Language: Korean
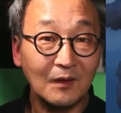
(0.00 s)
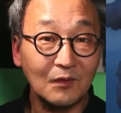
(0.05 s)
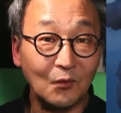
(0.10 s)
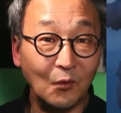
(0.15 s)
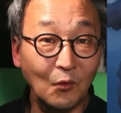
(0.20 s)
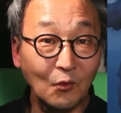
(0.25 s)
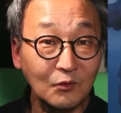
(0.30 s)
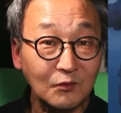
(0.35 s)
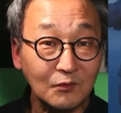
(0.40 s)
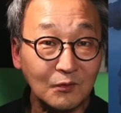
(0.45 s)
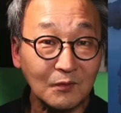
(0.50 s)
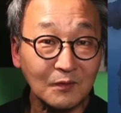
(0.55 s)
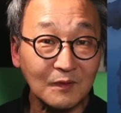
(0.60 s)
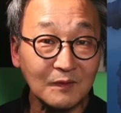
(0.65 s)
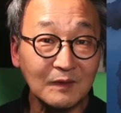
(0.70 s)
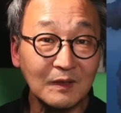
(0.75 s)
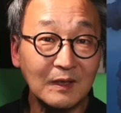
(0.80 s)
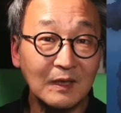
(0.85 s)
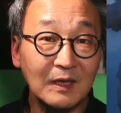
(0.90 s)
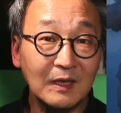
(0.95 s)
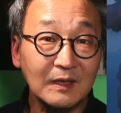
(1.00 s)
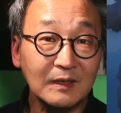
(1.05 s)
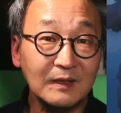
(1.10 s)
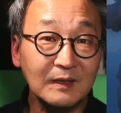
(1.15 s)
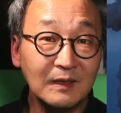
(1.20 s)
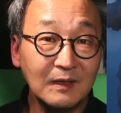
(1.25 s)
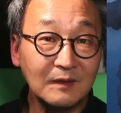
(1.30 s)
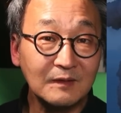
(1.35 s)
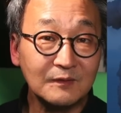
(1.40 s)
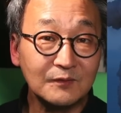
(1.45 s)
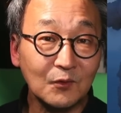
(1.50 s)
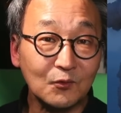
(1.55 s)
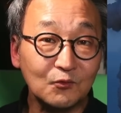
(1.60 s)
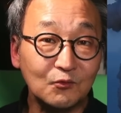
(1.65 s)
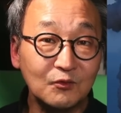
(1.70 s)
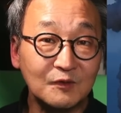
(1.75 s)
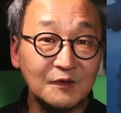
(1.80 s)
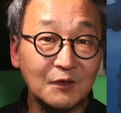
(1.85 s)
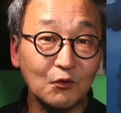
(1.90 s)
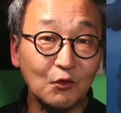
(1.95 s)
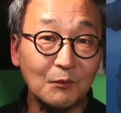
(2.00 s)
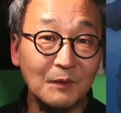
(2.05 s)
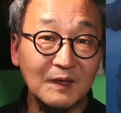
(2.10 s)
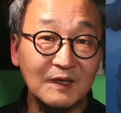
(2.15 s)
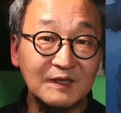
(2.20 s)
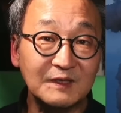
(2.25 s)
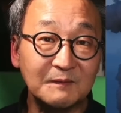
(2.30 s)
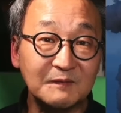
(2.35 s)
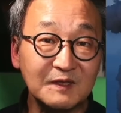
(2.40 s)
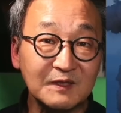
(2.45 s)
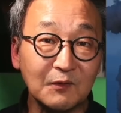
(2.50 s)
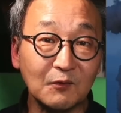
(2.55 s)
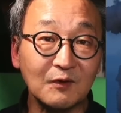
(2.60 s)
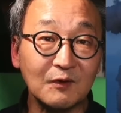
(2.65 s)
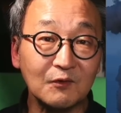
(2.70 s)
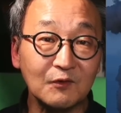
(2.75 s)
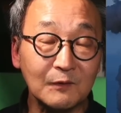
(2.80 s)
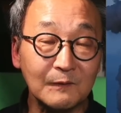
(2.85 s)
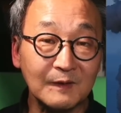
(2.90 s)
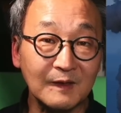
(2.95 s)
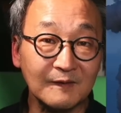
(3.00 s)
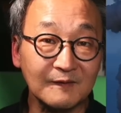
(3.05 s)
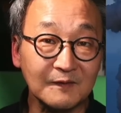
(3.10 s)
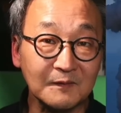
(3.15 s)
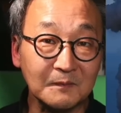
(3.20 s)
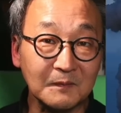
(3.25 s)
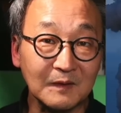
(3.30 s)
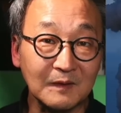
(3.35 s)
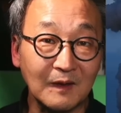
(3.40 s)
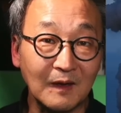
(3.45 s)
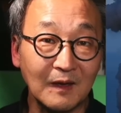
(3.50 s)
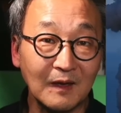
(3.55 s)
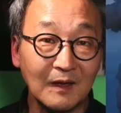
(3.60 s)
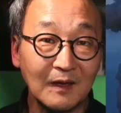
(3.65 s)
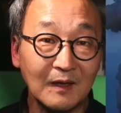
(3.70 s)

돈으로는 일조 구천오백이십칠억 원이 투입됐습니다.